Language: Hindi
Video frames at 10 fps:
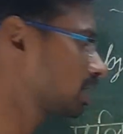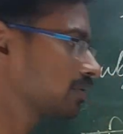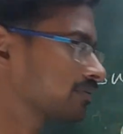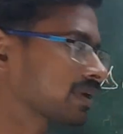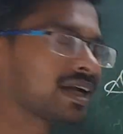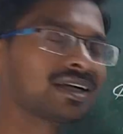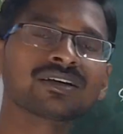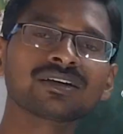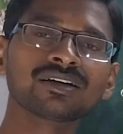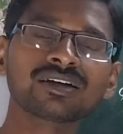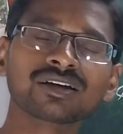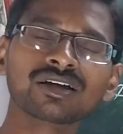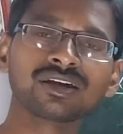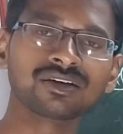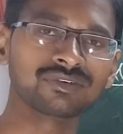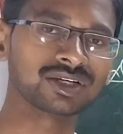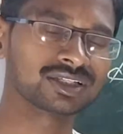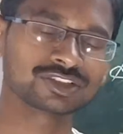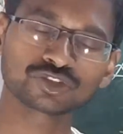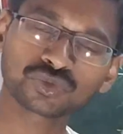थीफ हैड रन अवे
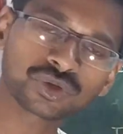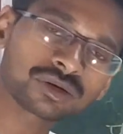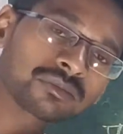चोर